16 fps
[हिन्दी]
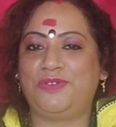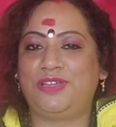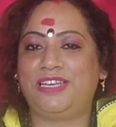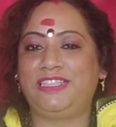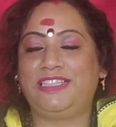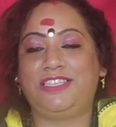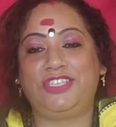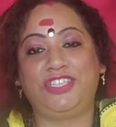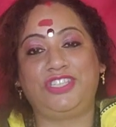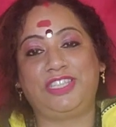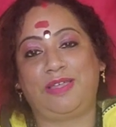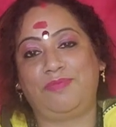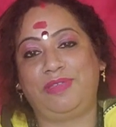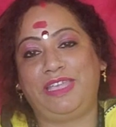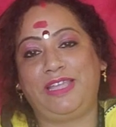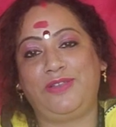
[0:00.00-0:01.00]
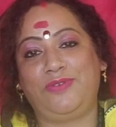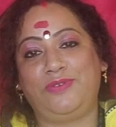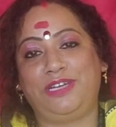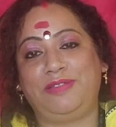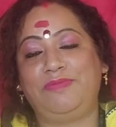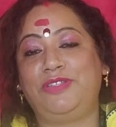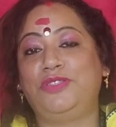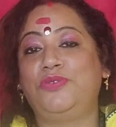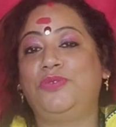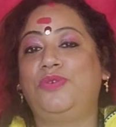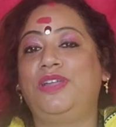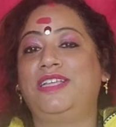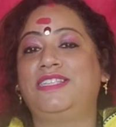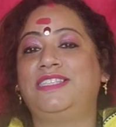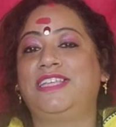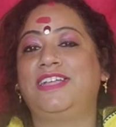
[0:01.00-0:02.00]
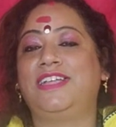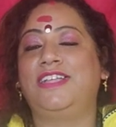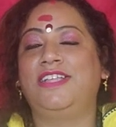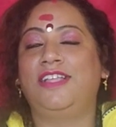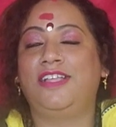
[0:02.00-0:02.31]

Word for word: को अर्घ दीजिए तांबे के लोटे में थोड़ा सा